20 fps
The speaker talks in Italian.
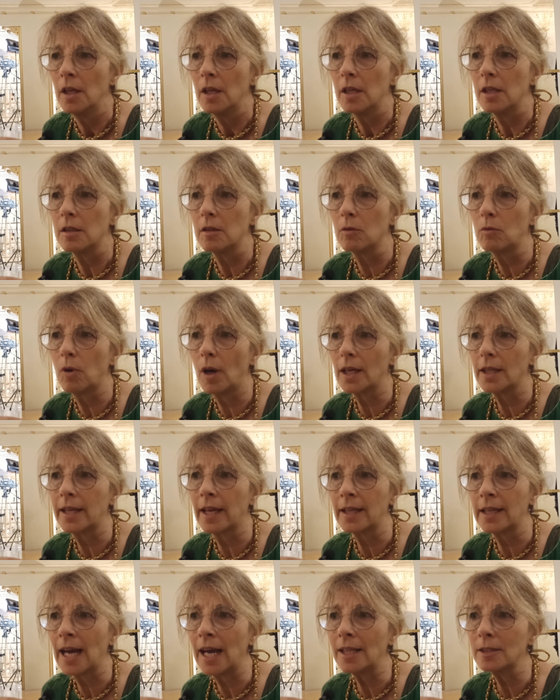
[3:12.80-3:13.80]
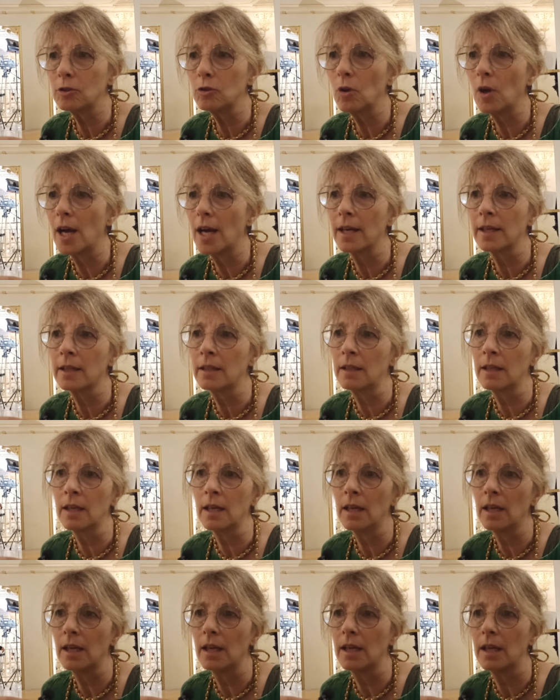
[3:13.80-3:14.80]
in qualche caso
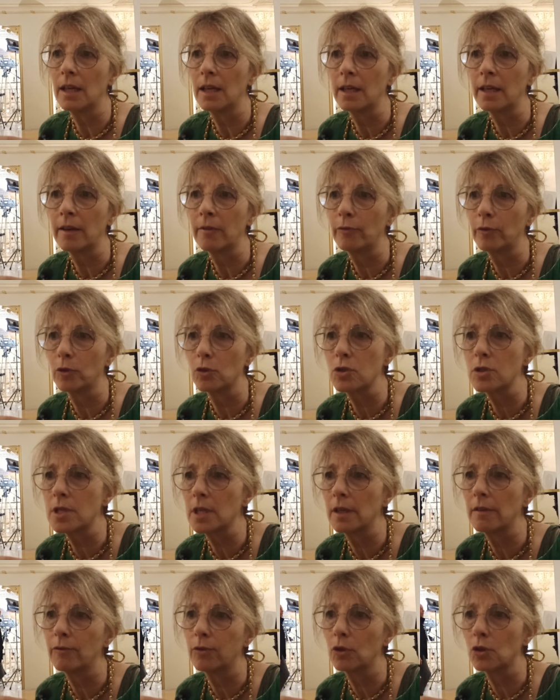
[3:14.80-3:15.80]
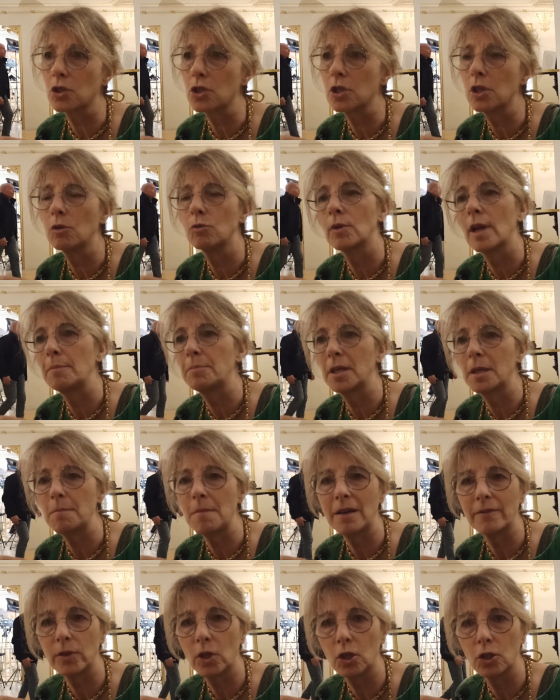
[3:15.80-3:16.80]
anche che fosse forse una
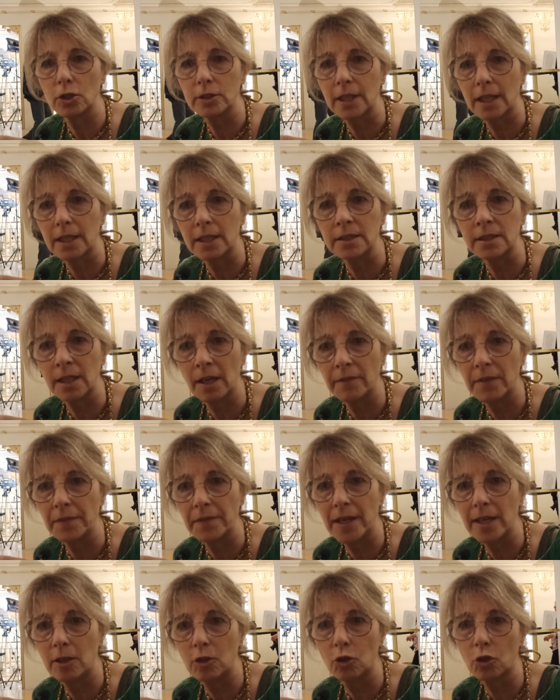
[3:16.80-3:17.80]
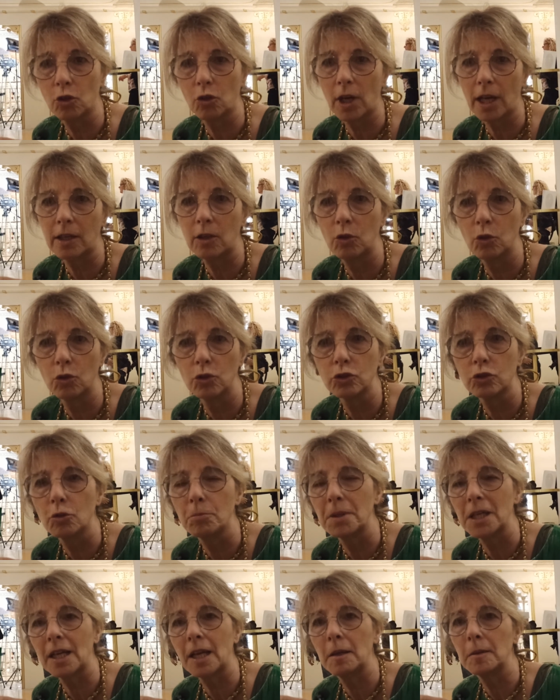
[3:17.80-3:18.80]
prima volta che si aveva il loro racconto,
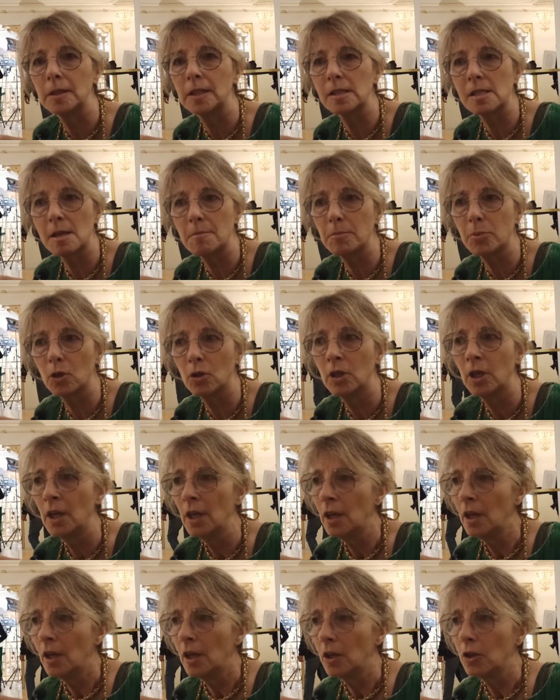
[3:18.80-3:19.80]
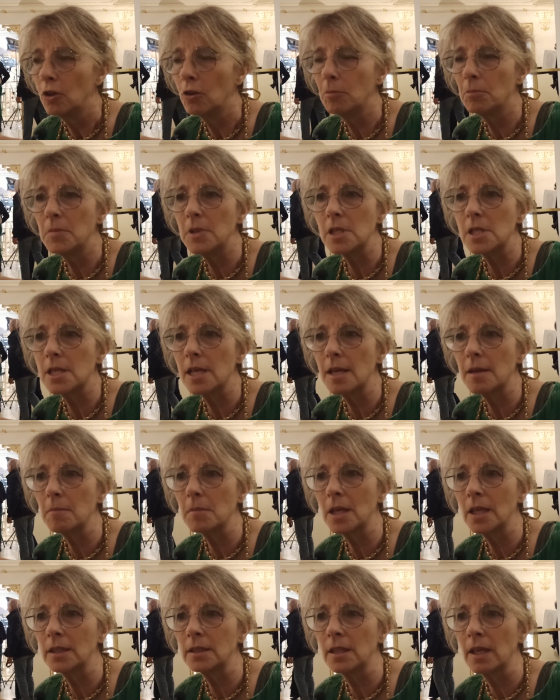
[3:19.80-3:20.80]
perché ad esempio non mi
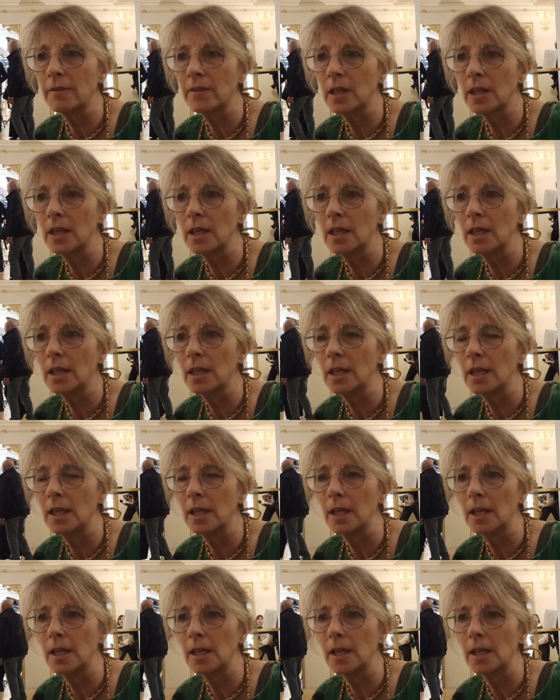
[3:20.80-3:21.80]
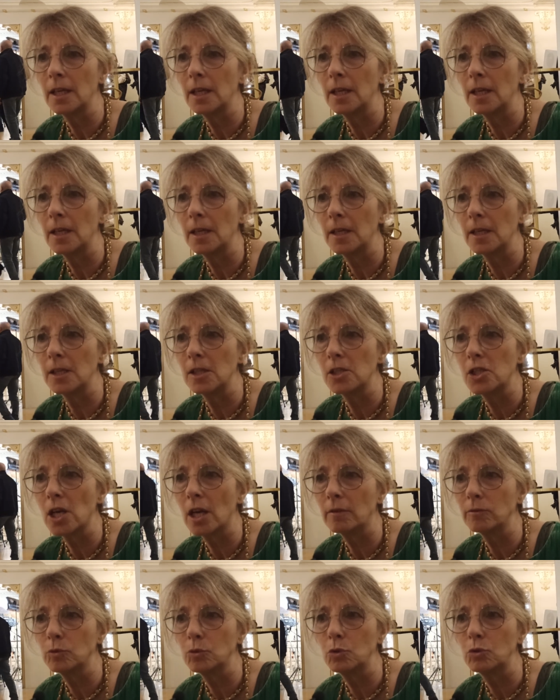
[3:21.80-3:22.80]
sembra di avere
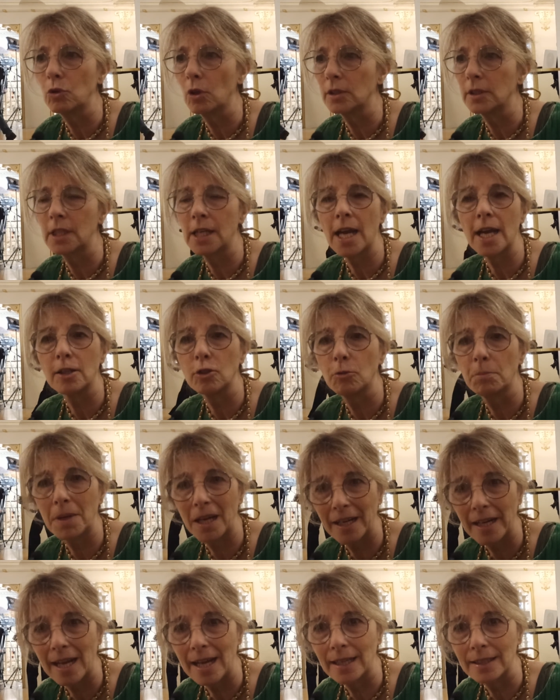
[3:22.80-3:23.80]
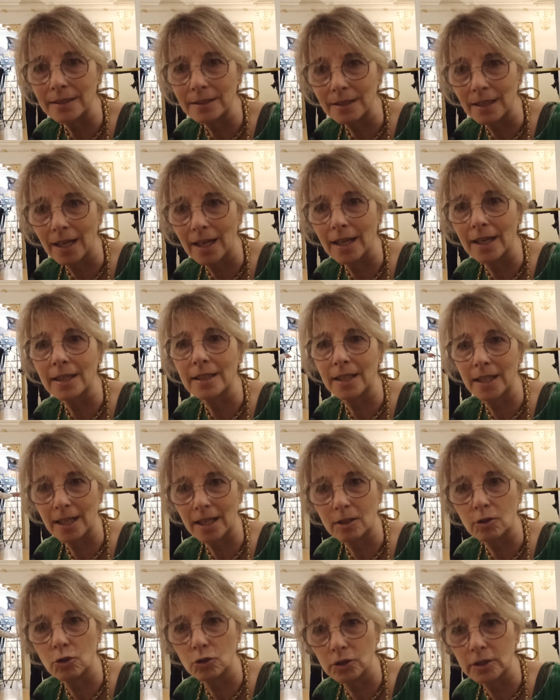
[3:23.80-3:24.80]
già avuto Adriano Panatta che
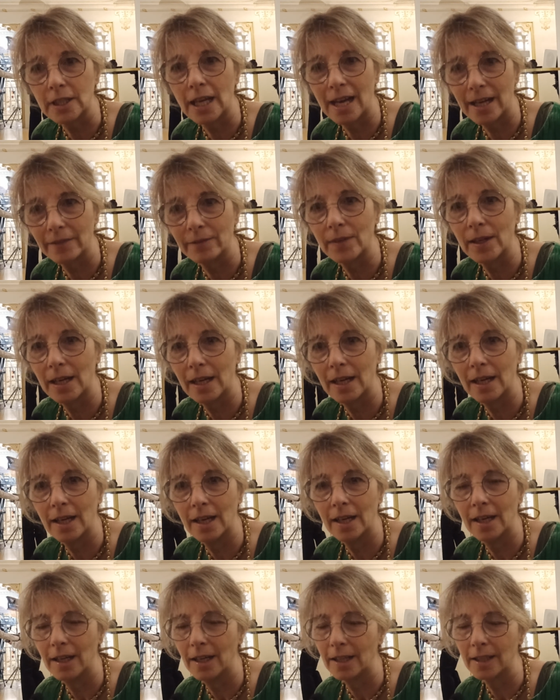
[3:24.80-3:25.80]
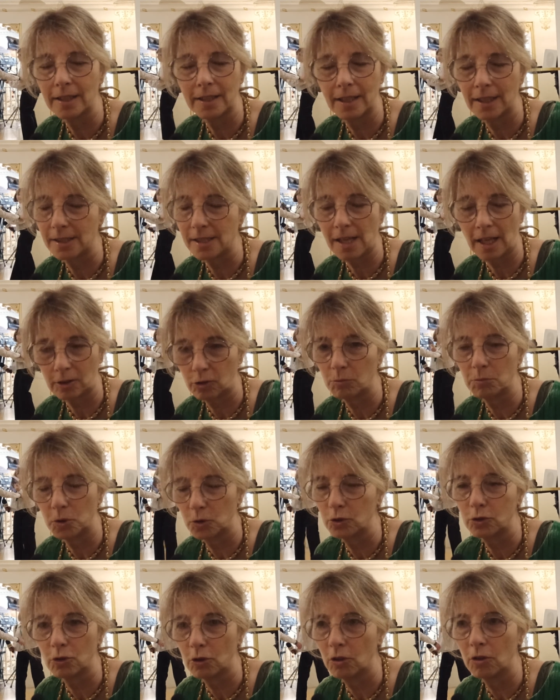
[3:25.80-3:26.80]
raccontava, che è stato
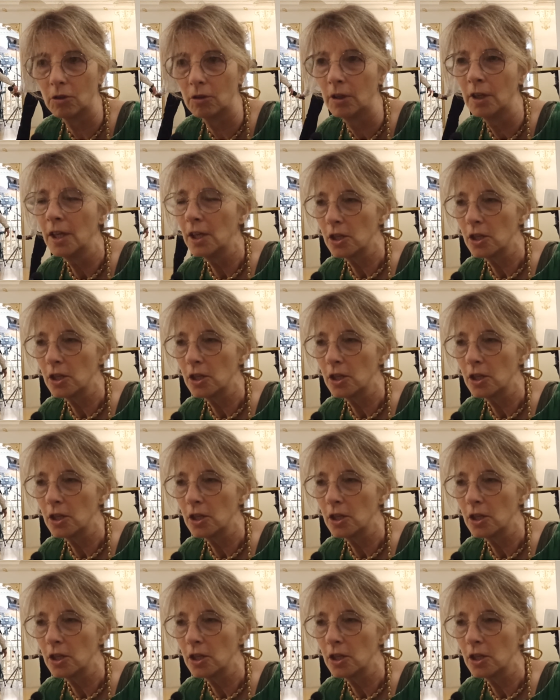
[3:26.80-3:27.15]
molto